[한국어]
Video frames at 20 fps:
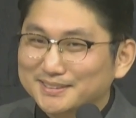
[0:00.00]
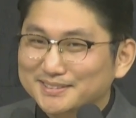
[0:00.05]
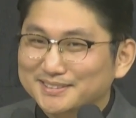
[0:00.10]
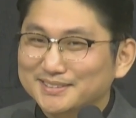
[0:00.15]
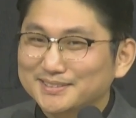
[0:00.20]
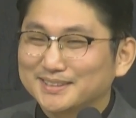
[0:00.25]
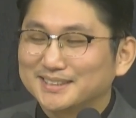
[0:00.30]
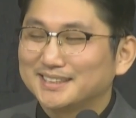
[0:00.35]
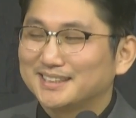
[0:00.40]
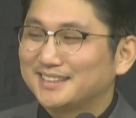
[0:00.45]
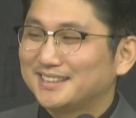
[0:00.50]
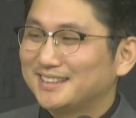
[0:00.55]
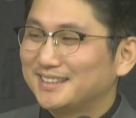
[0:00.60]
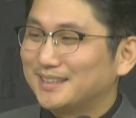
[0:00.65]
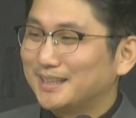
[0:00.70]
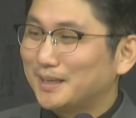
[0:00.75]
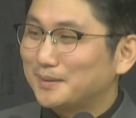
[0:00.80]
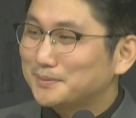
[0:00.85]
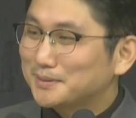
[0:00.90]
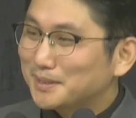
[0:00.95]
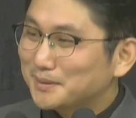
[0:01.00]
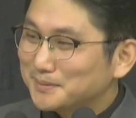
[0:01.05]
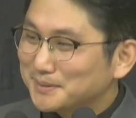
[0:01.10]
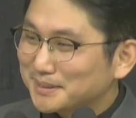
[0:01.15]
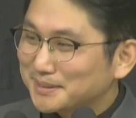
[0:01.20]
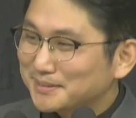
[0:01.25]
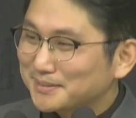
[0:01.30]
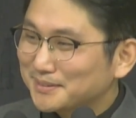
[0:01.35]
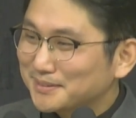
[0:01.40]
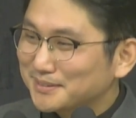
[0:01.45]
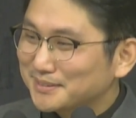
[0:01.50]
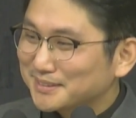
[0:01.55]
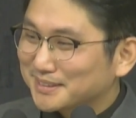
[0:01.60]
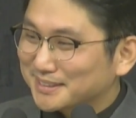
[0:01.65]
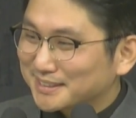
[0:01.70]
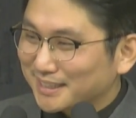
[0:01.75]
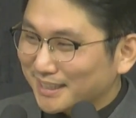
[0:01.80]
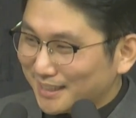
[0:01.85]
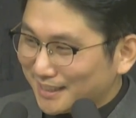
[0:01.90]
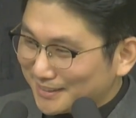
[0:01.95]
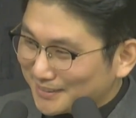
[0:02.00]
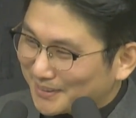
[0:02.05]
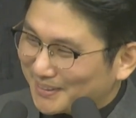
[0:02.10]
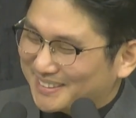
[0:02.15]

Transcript: 그런 아브라함이 했던 그대로